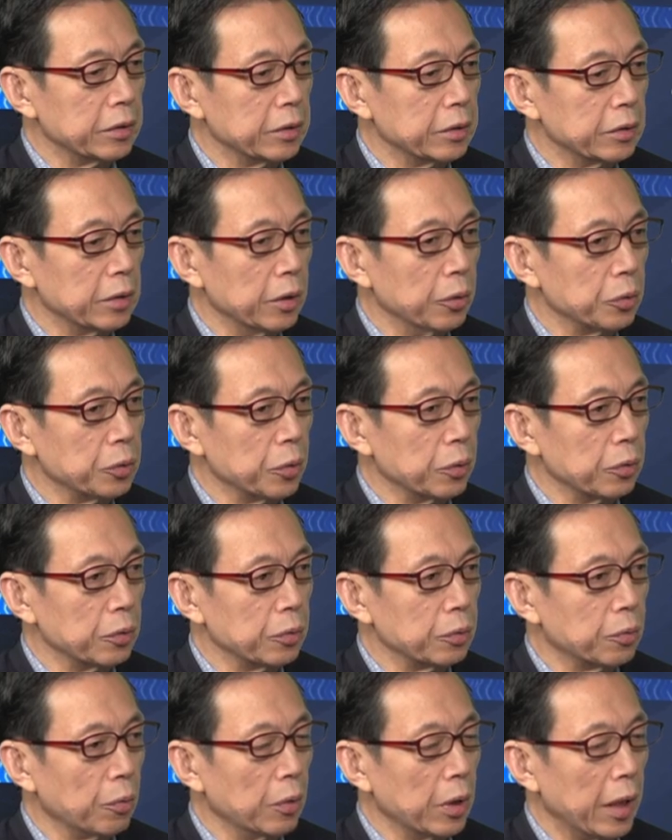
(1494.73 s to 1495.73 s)
欧洲
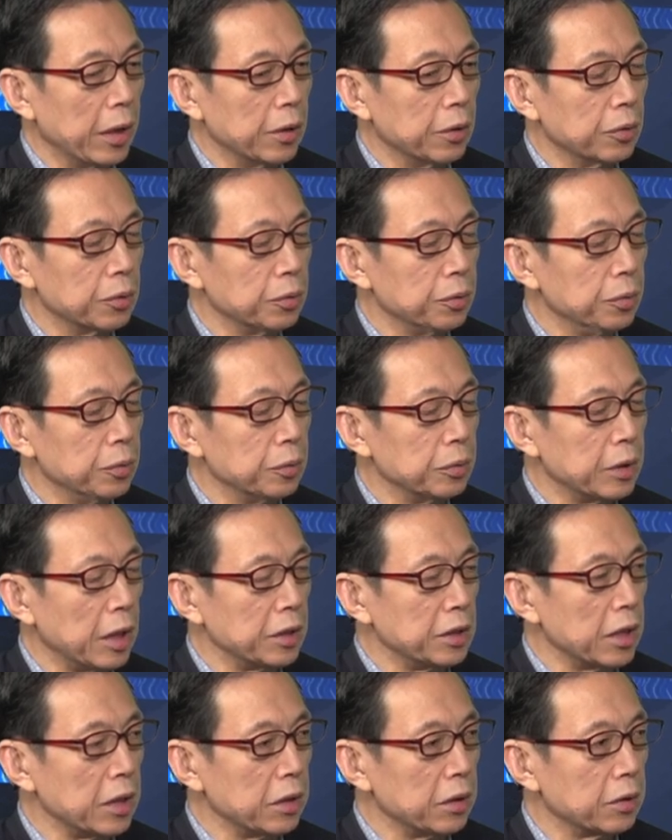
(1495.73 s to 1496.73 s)
过来以后，去他
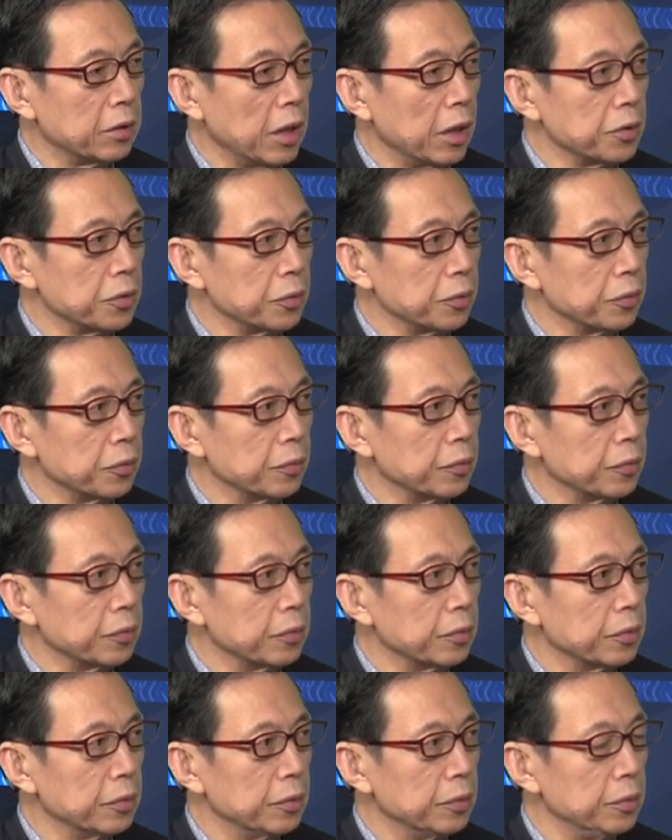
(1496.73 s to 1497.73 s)
家堂州
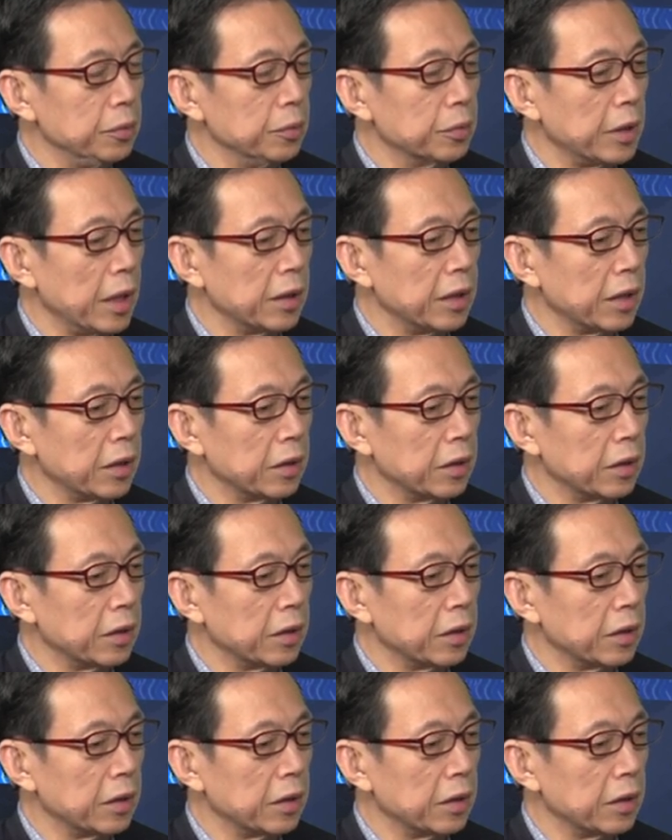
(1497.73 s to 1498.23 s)
去看他，